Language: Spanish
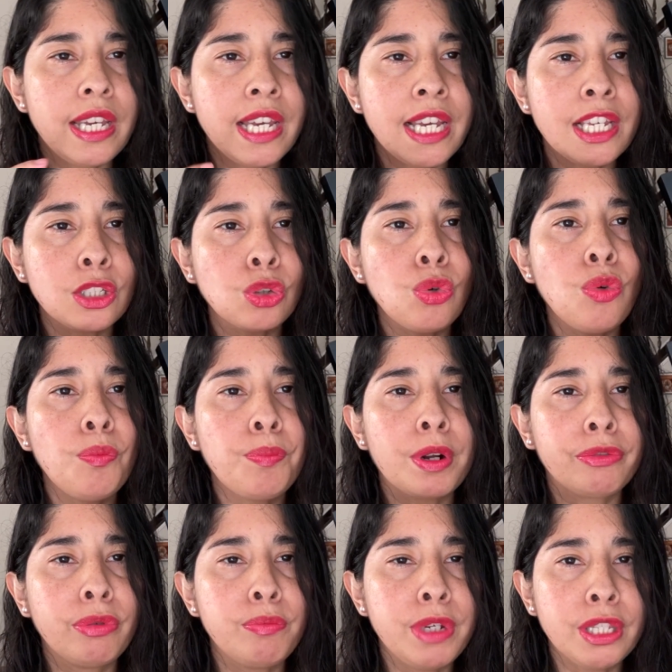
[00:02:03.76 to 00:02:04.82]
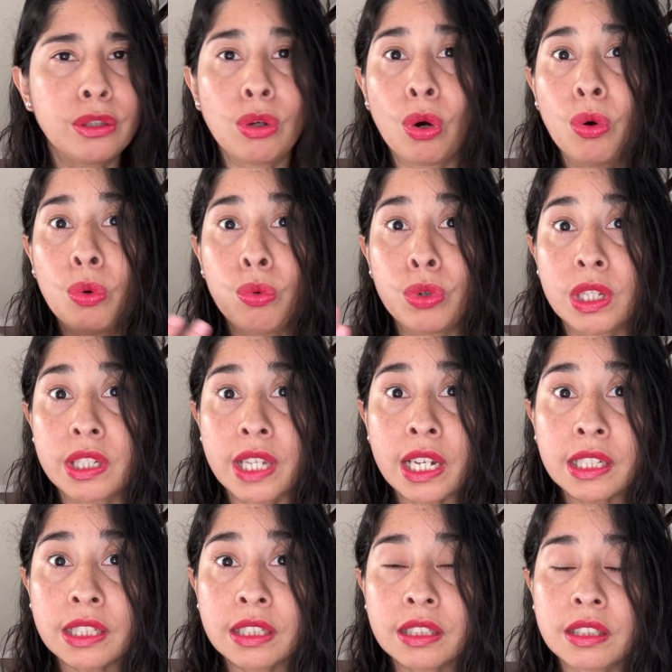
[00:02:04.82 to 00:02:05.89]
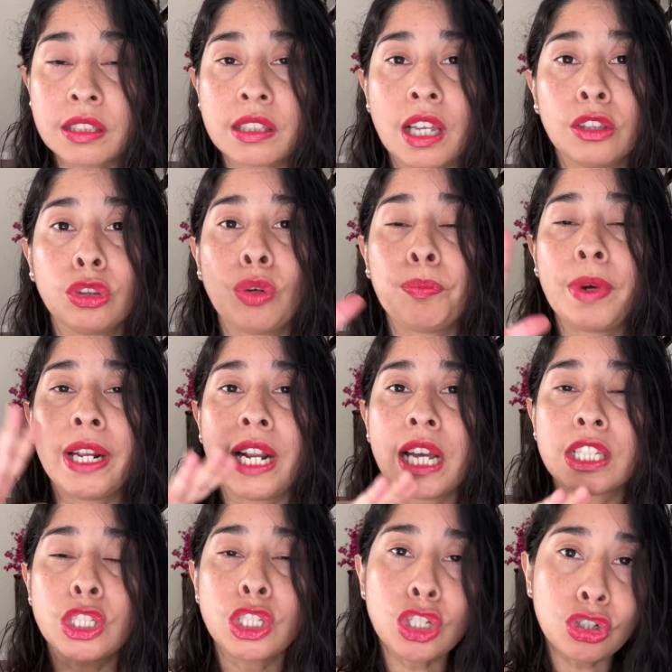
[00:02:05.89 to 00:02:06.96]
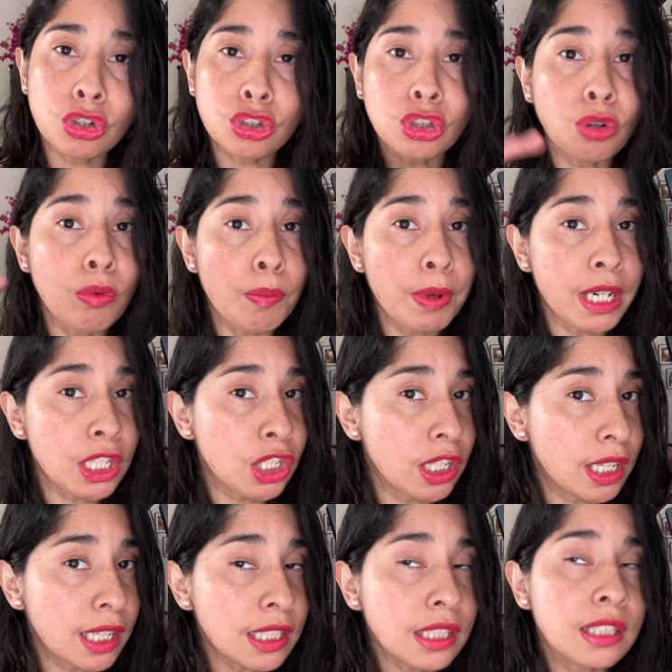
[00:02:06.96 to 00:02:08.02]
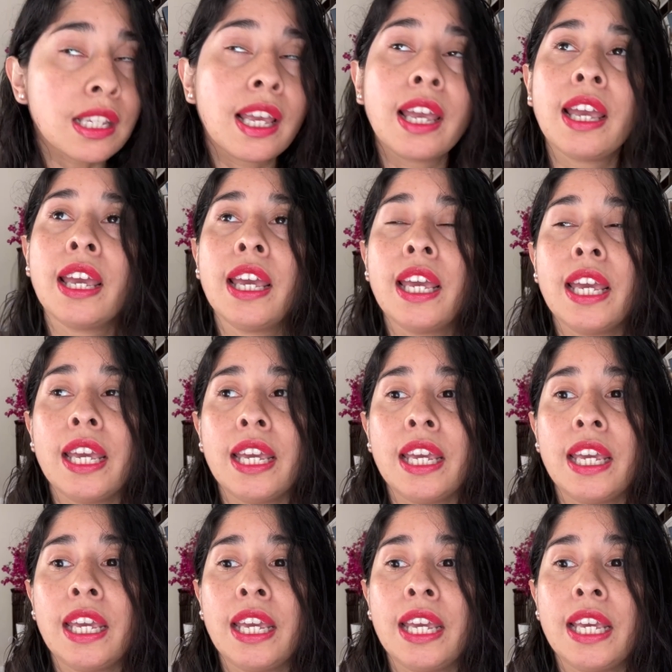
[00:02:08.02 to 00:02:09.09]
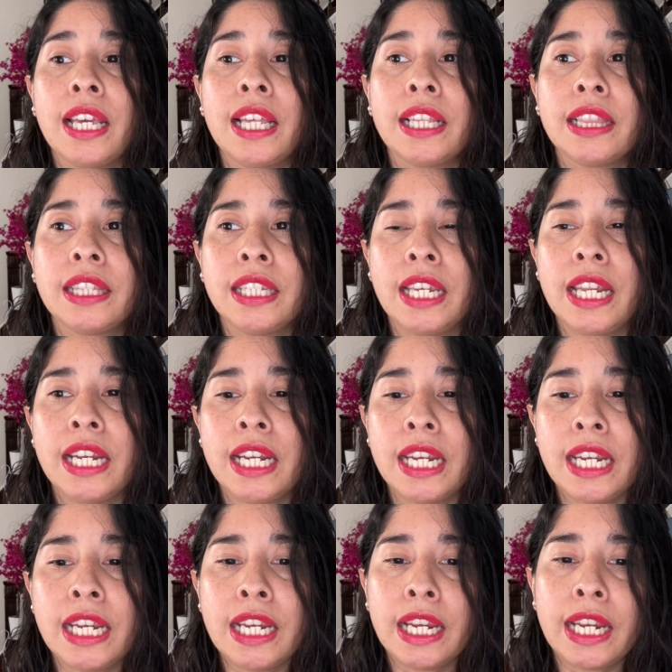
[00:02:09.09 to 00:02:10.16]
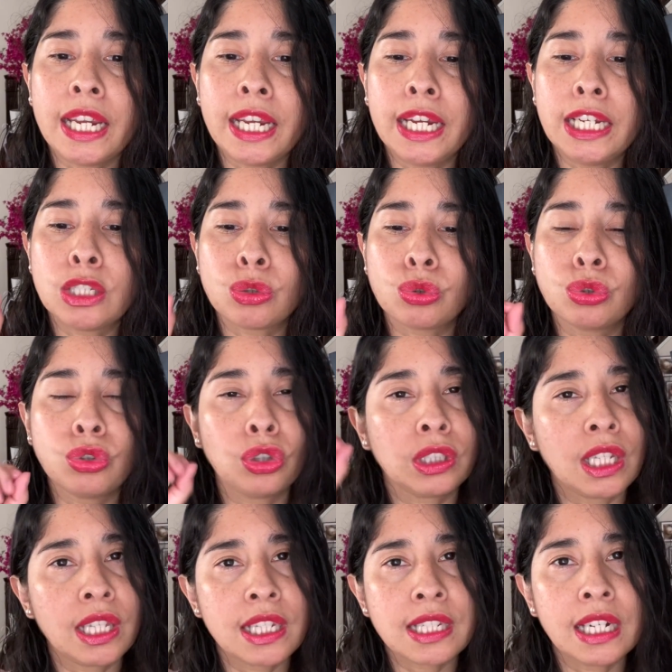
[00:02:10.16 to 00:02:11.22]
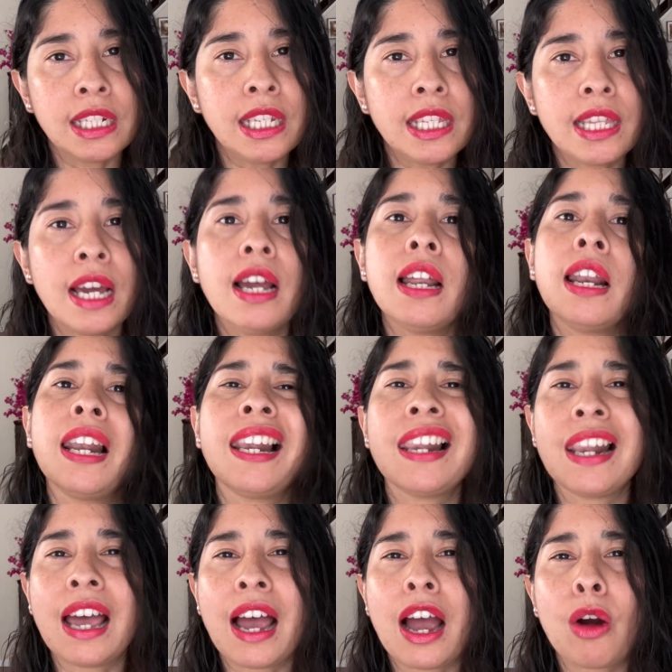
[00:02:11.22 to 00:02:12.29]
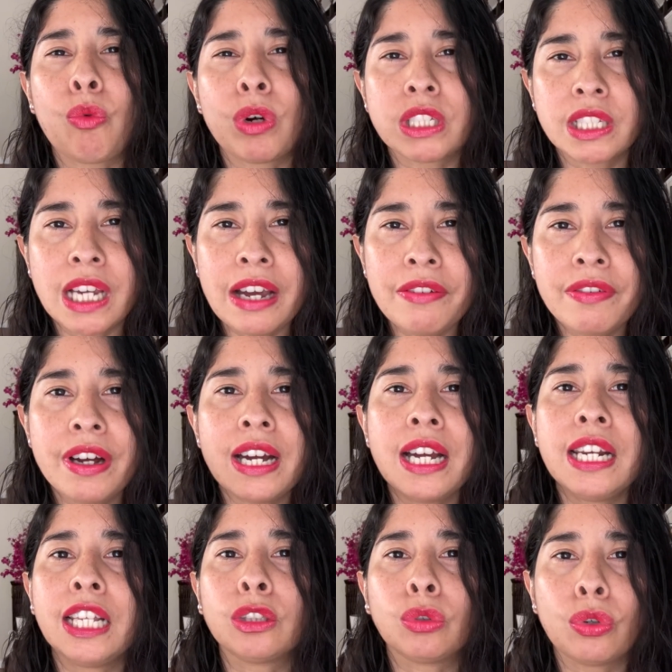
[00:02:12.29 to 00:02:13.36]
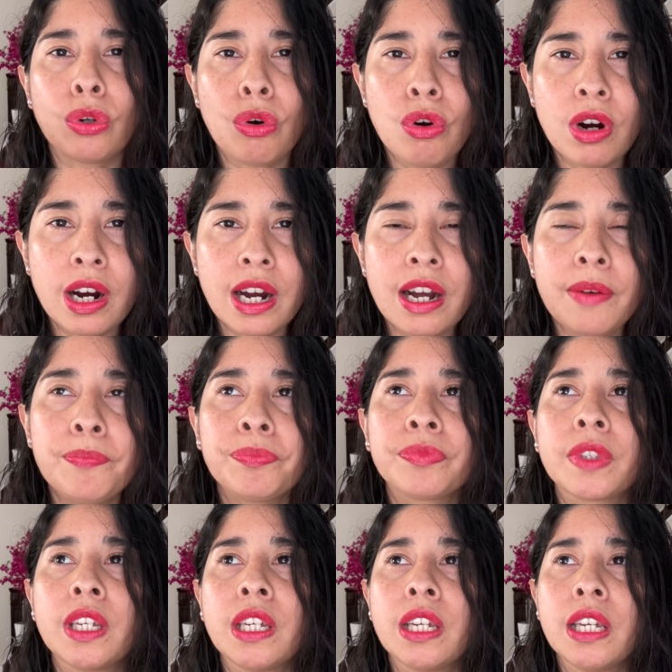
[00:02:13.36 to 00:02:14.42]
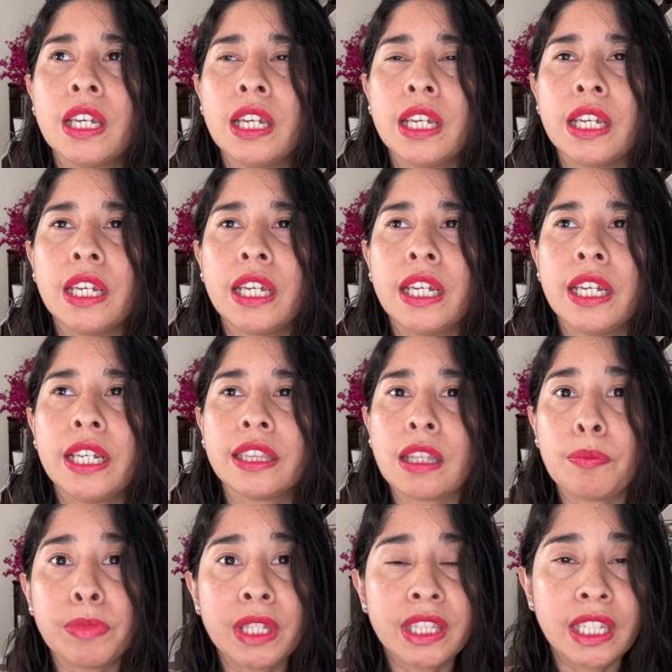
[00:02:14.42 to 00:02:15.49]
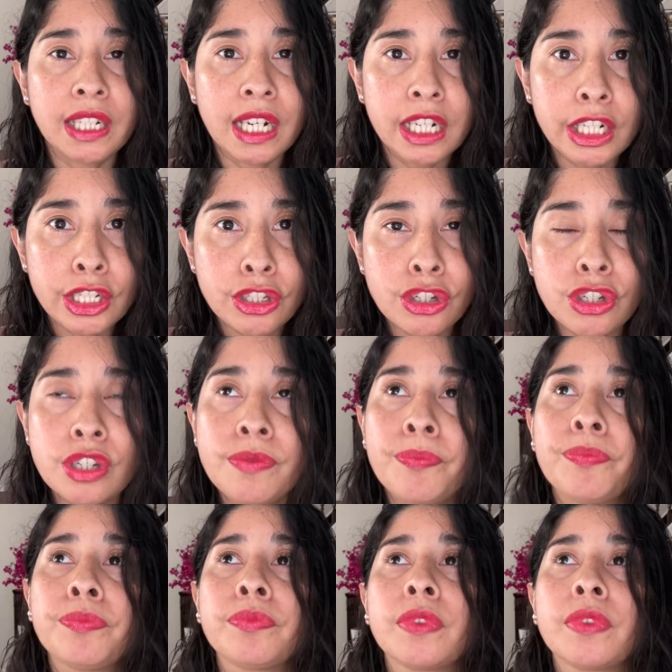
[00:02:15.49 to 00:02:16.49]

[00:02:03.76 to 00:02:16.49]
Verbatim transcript: Es un perfumito unisex, tanto para chicos como para chicas. Eh, tiene en sus notas de salida la guayaba, la toronja, eh, también tiene lichi.